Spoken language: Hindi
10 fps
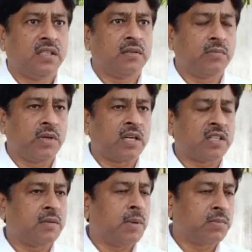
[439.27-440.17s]
डॉक्टर
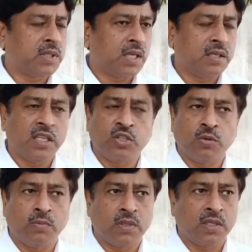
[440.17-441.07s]
ममता ये जो
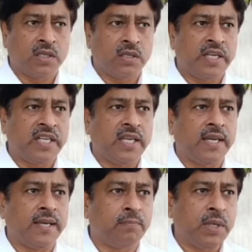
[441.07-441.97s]
लेडी है
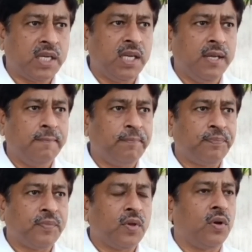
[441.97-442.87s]
पिंकी
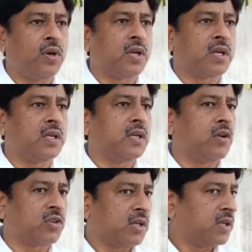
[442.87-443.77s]
और
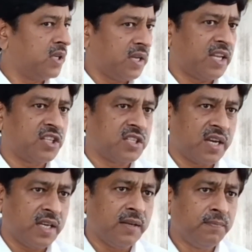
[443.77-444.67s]
डॉक्टर ये राजेश
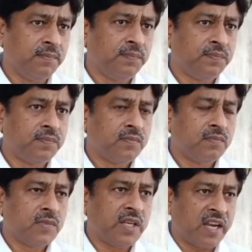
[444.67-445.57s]
नागर
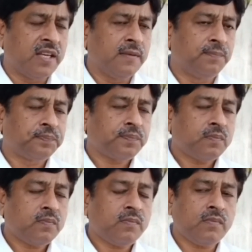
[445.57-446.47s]
डागर
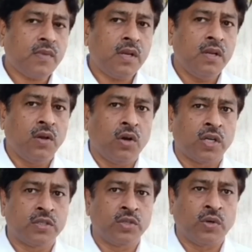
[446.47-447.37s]
और
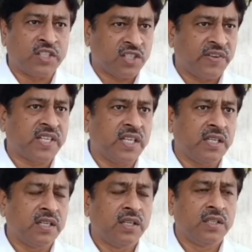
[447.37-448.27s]
जो आशा वर्कर
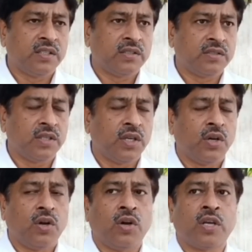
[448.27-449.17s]

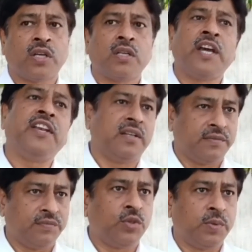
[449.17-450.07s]
और अन्य
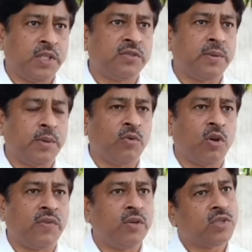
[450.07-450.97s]
जो भी इसमें इन्वॉल्व है
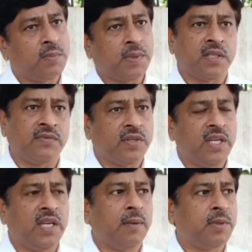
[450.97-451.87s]
उनके प्रति फिर ये मानवता